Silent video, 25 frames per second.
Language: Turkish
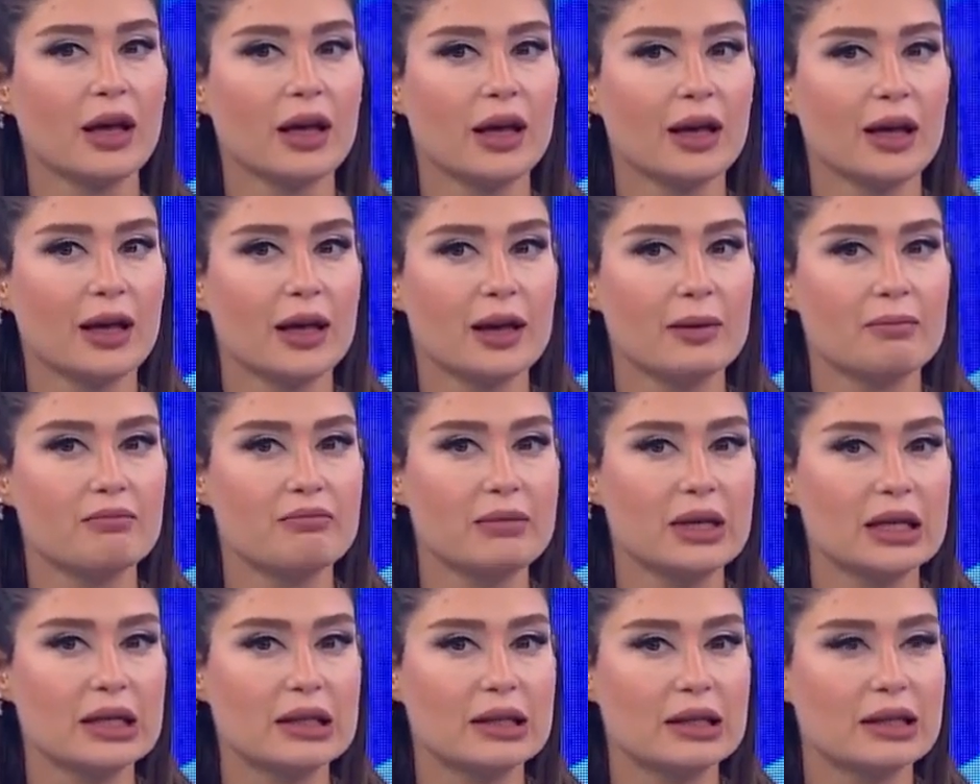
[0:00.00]
Ee,
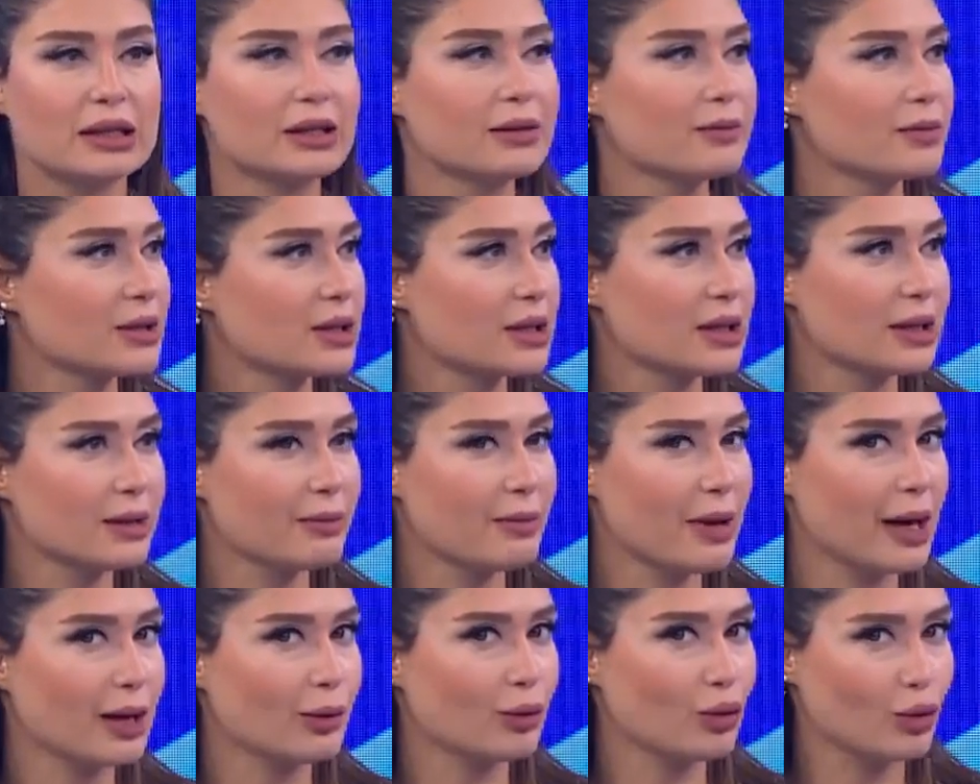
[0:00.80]
bir
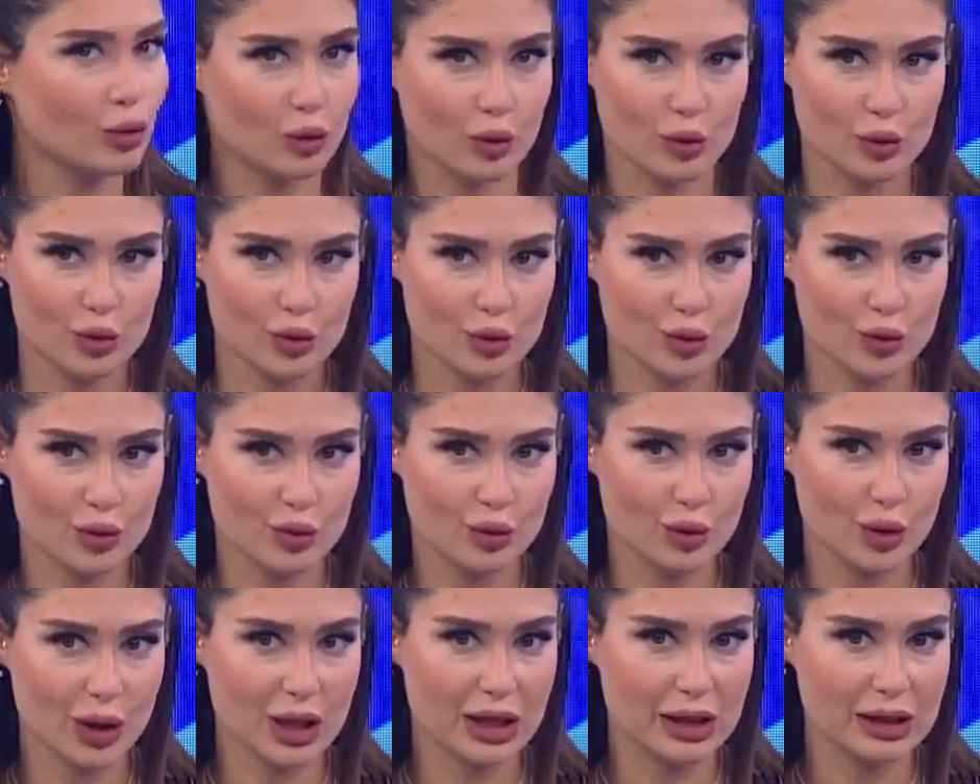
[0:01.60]
kırmızıyı bekliyoruz
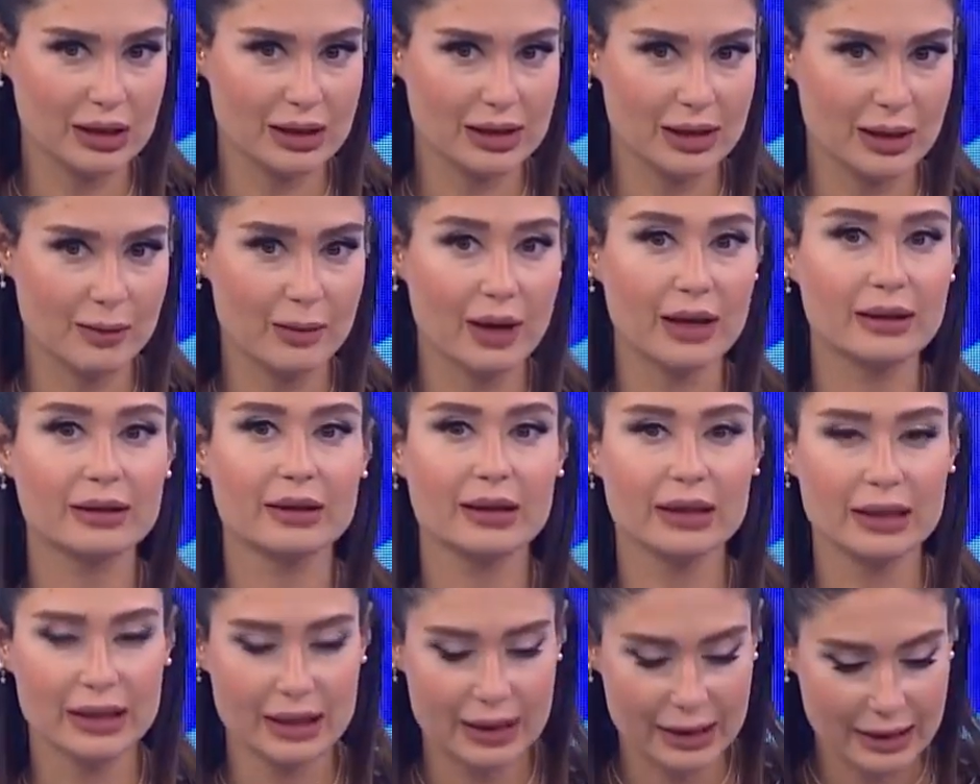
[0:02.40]
yakın
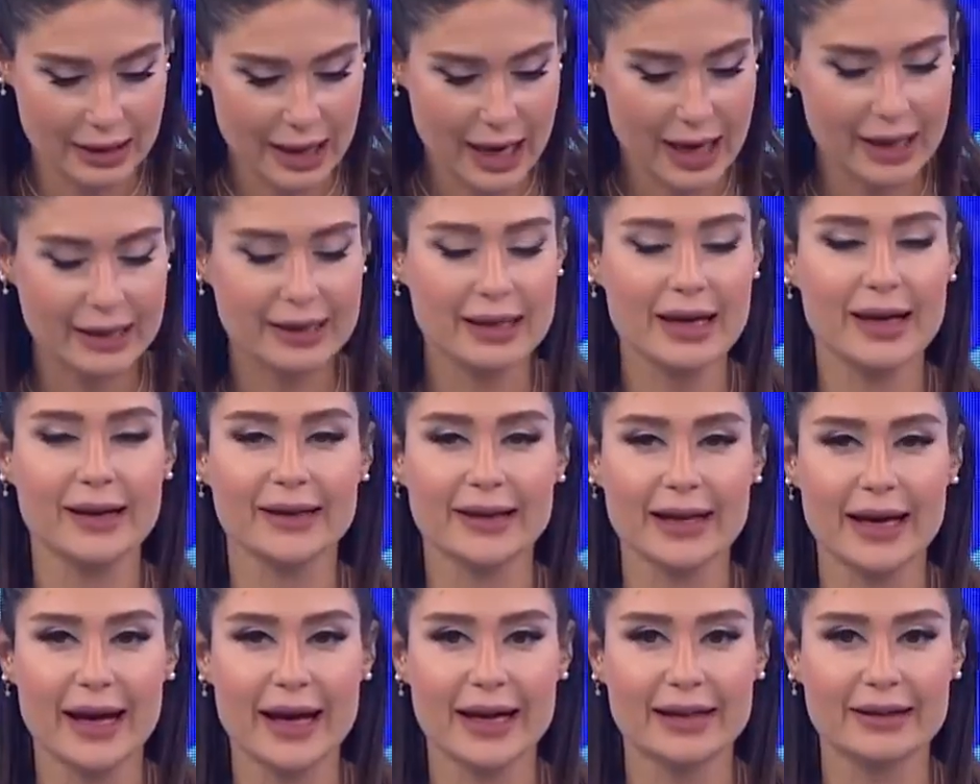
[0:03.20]
zamanda ki
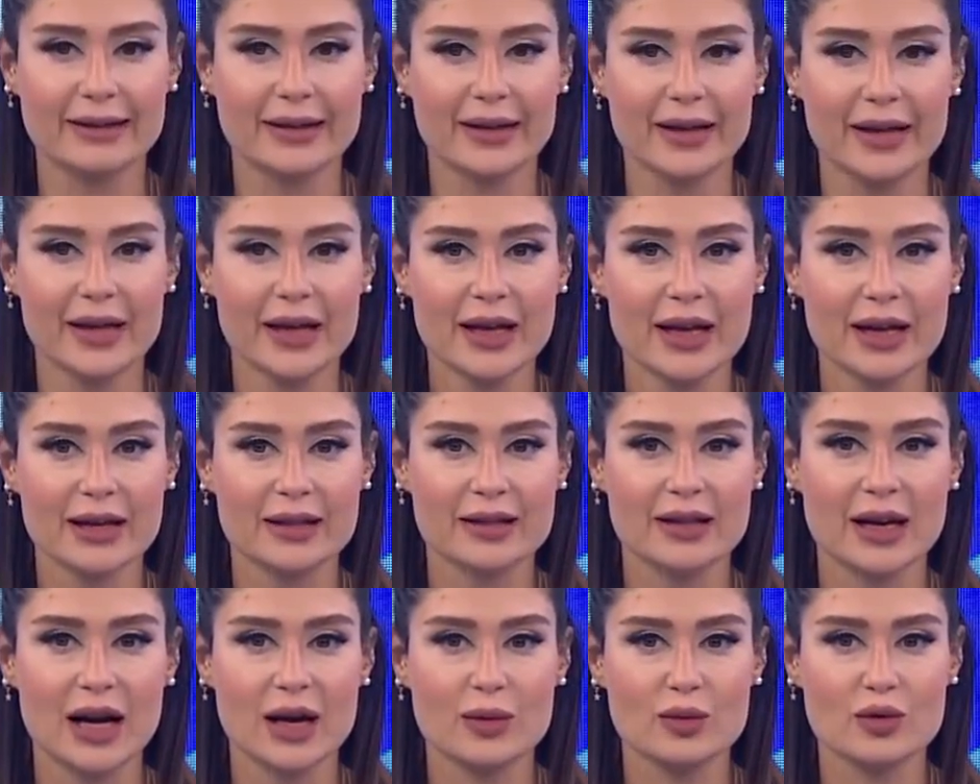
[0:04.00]
derken geldi.
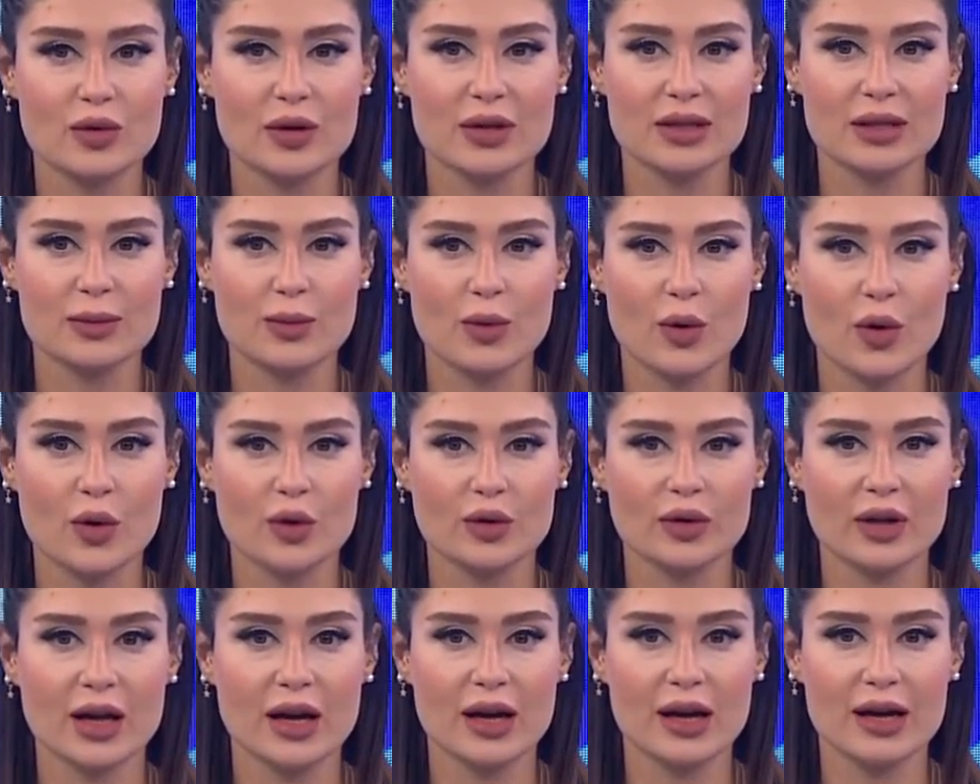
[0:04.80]

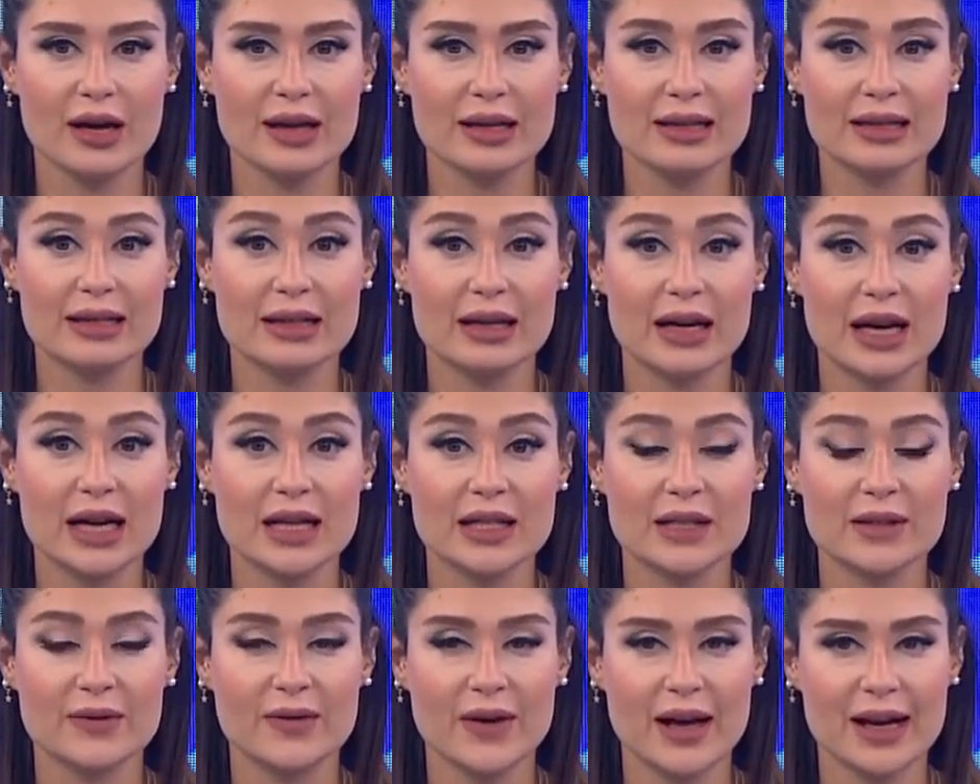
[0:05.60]
Trabzonspor'da
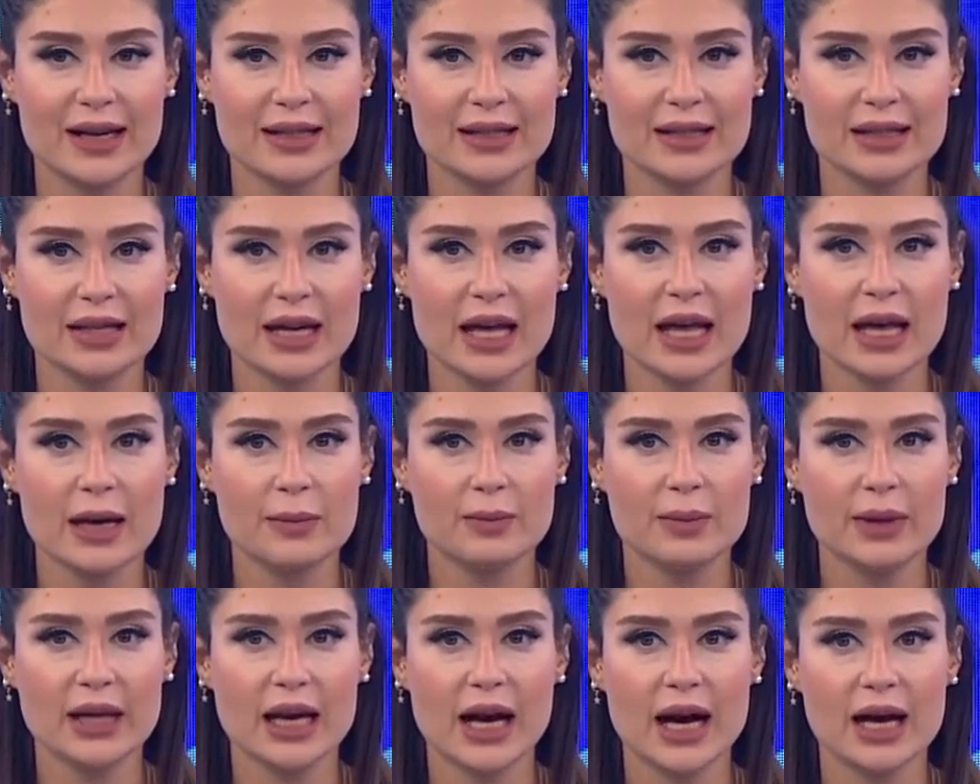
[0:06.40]
transfer
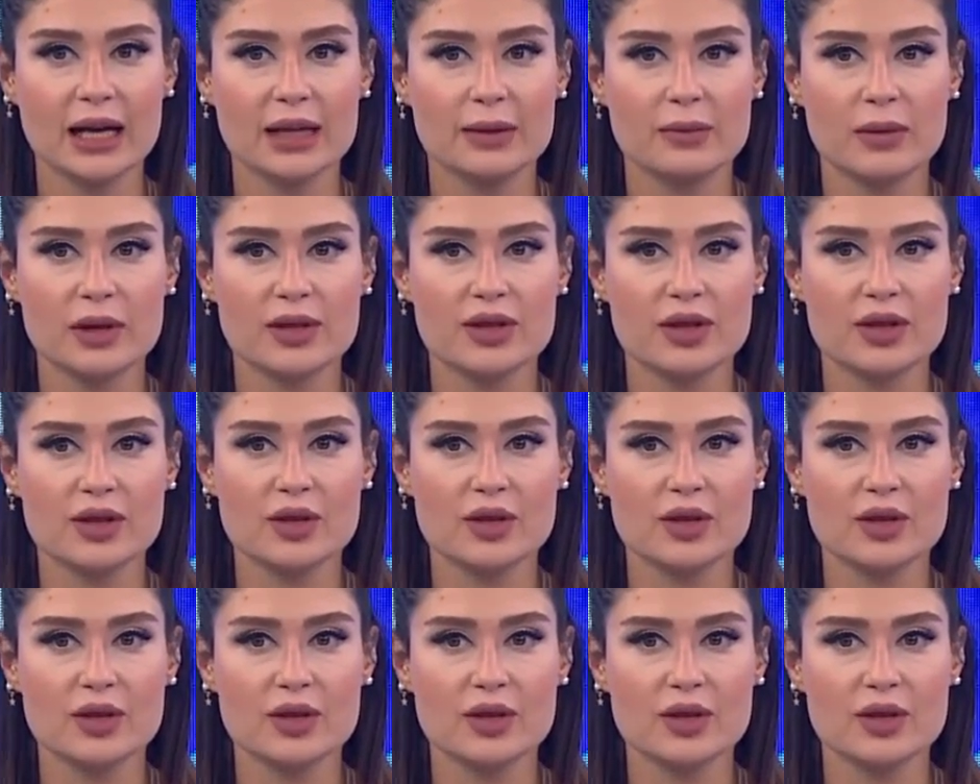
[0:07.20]
Bilal